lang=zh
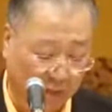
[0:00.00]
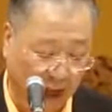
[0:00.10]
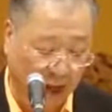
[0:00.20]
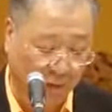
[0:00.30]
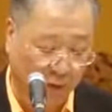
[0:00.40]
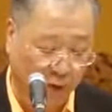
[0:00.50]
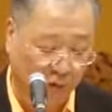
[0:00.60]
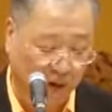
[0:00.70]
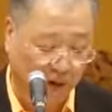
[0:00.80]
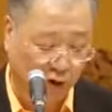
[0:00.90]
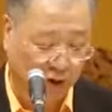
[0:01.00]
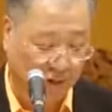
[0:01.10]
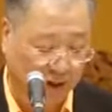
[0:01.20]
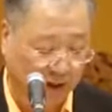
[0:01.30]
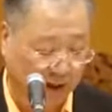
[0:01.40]
安波法最
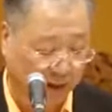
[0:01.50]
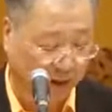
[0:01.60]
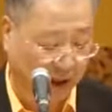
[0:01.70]
妙的比